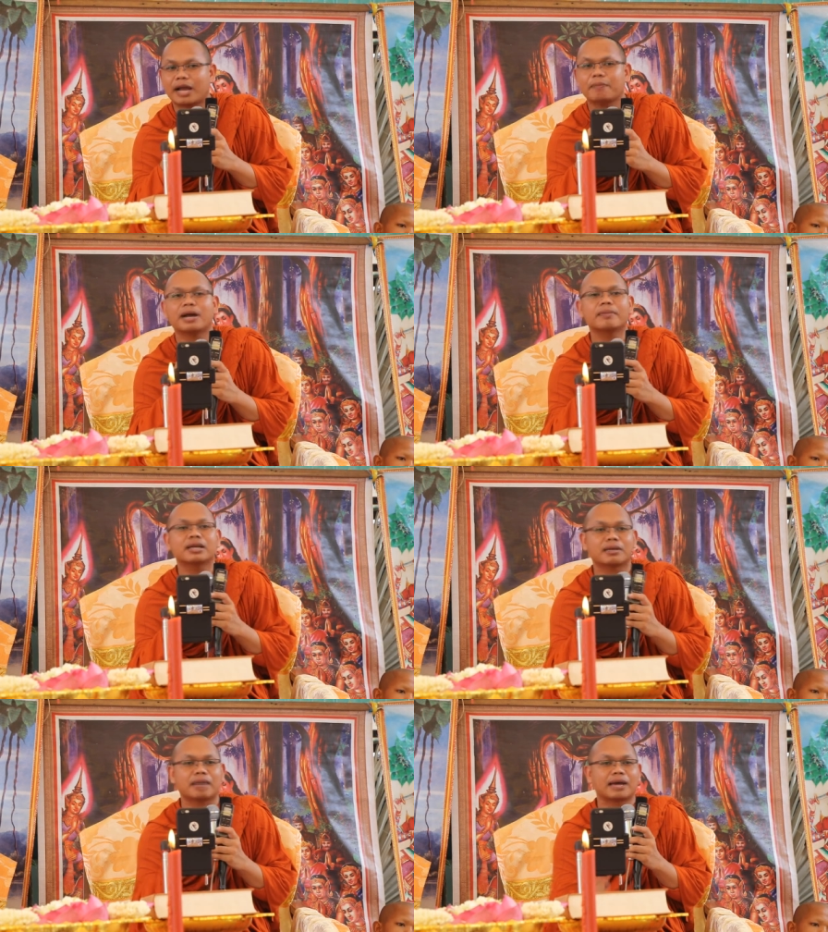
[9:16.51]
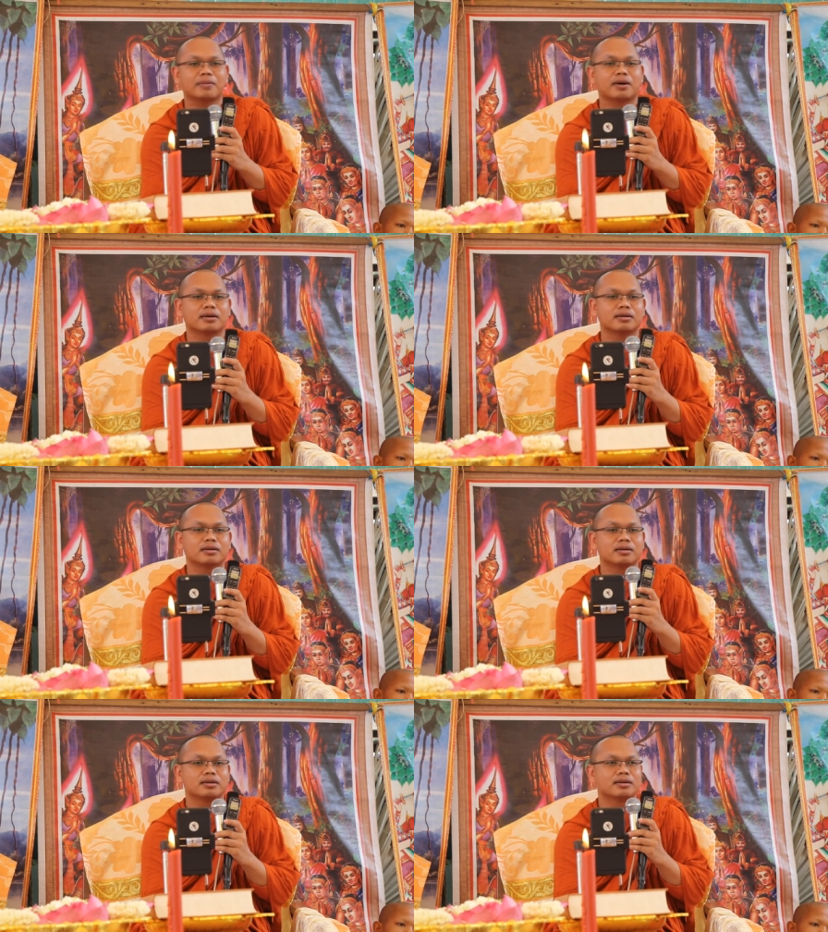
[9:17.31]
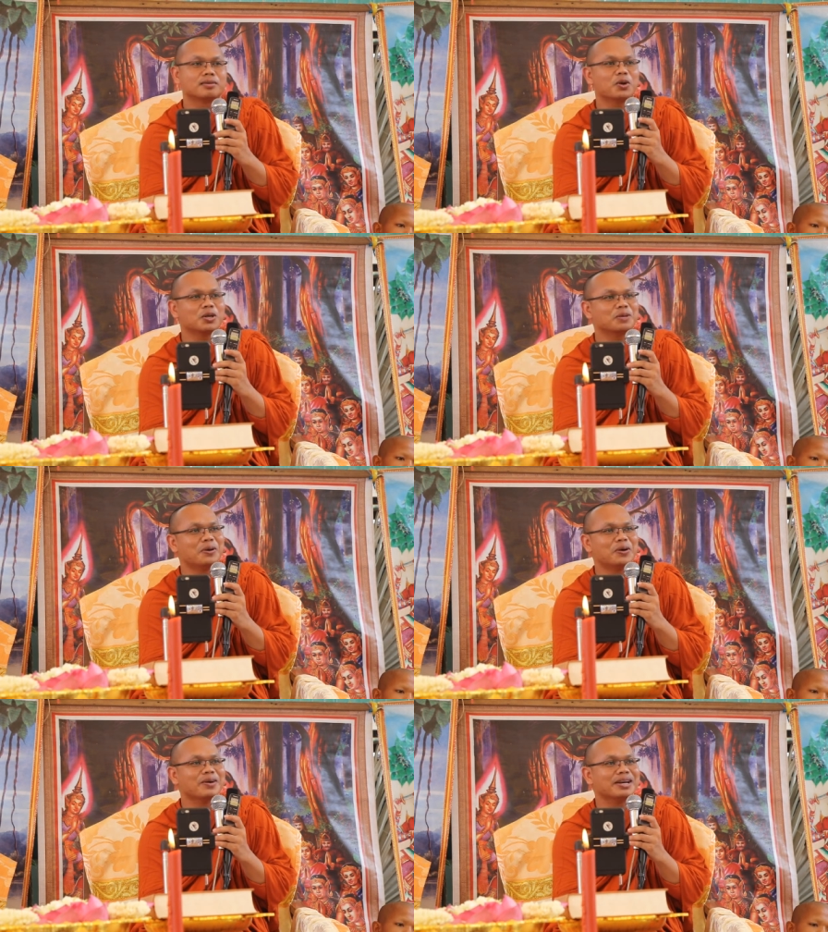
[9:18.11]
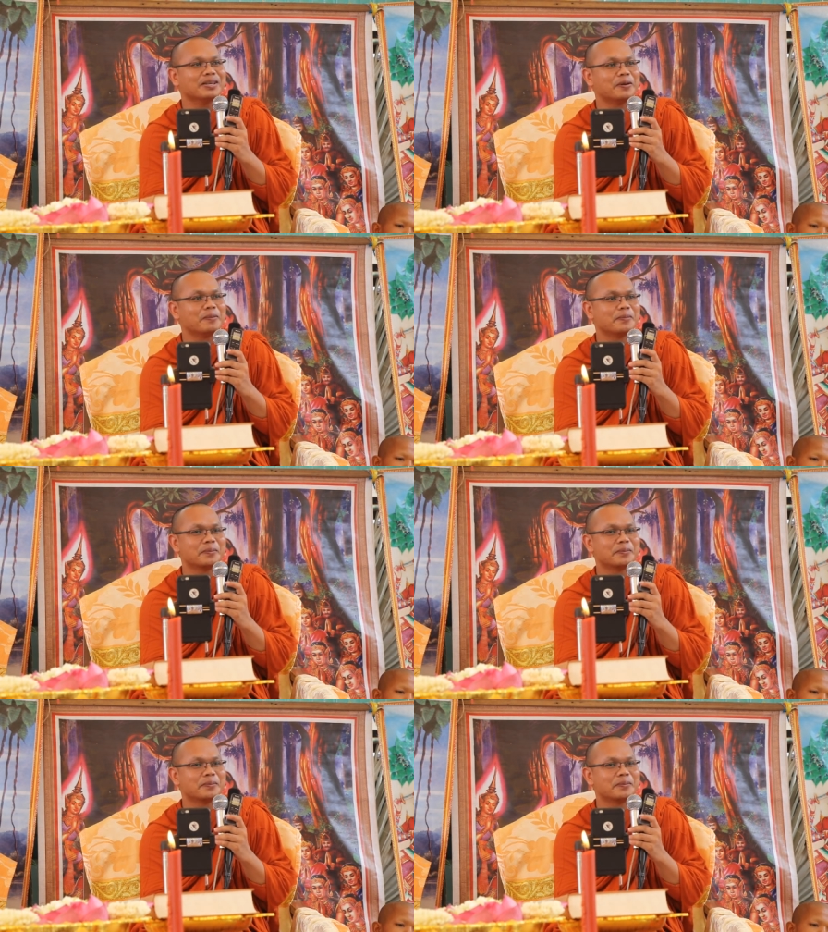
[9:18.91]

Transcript: ca phật mình đằng bàn phòng bố từ bồn á nhôm